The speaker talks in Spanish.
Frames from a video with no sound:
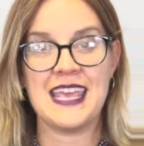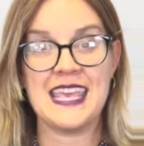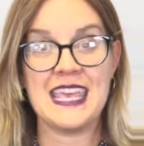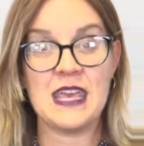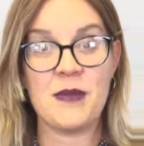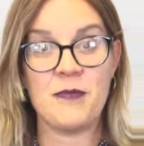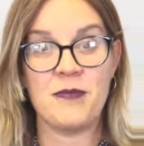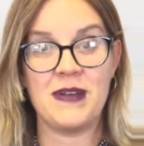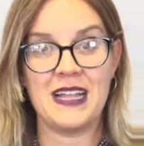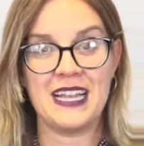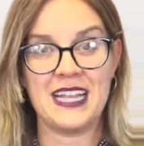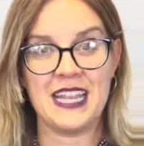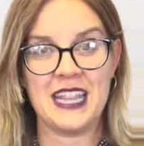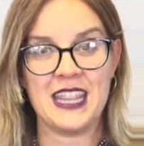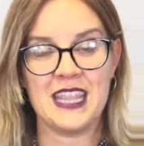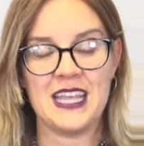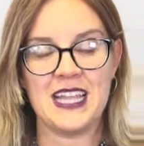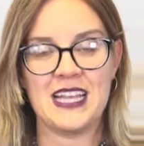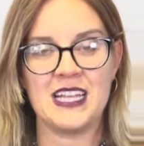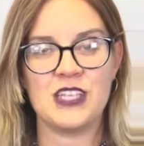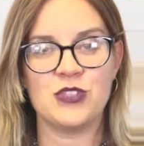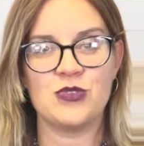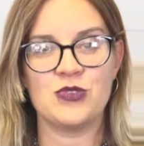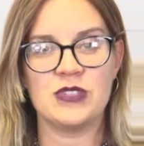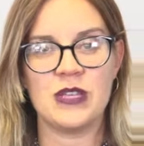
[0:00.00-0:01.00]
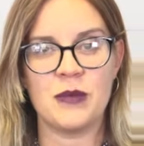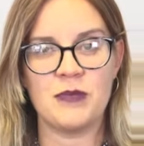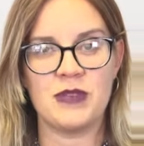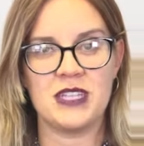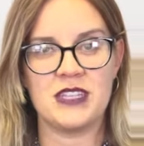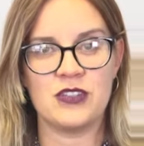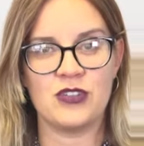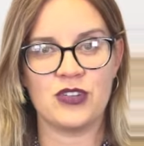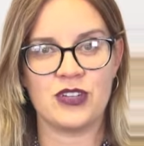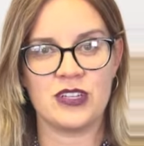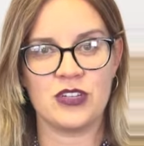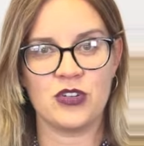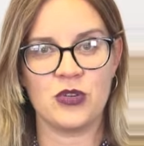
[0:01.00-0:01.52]
Y en Valencia el
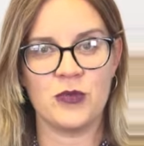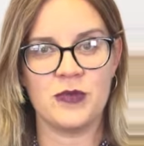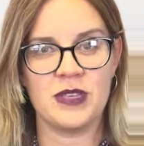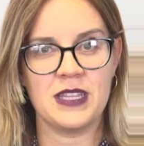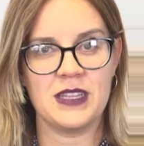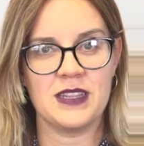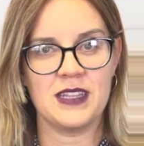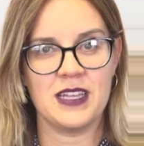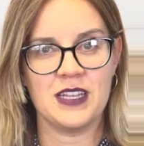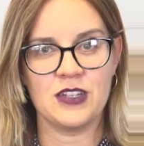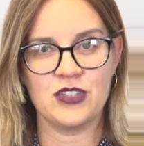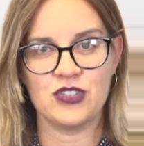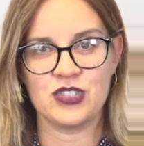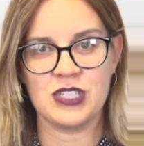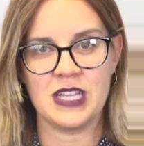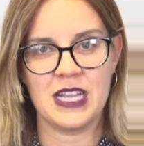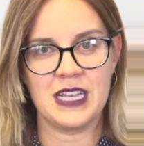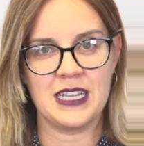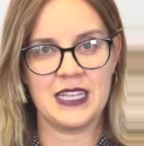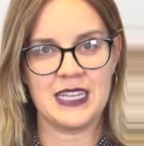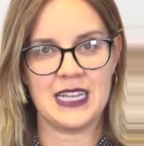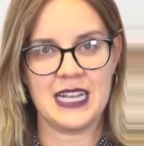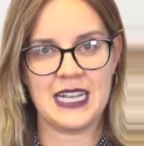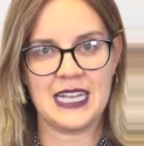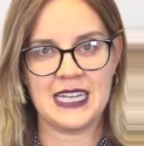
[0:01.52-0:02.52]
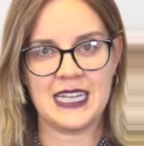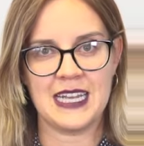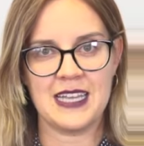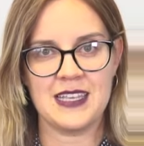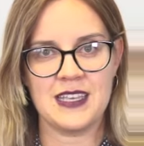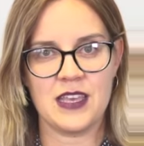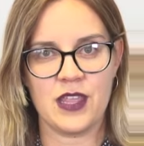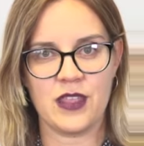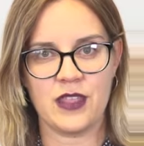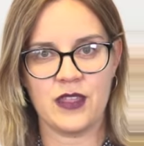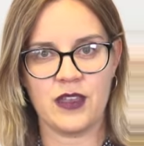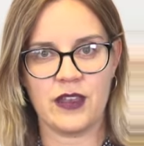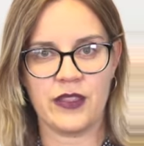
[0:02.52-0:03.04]
ayuntamiento recomienda no salir a la calle
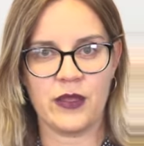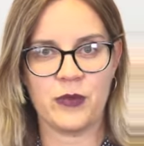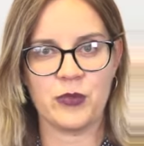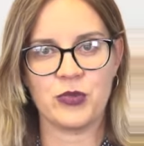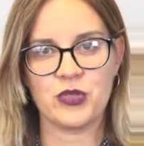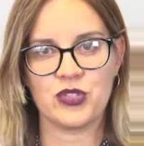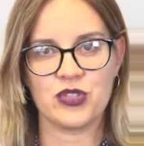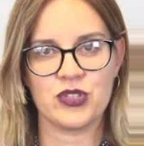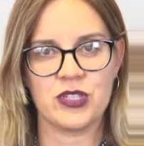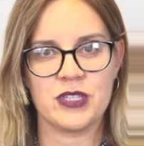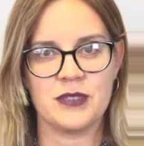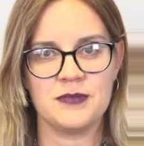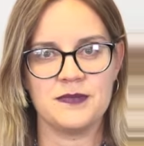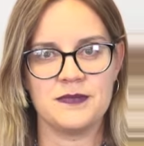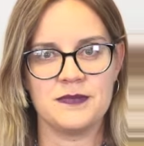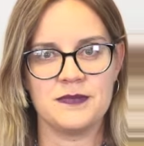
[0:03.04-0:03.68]
a hacer deporte.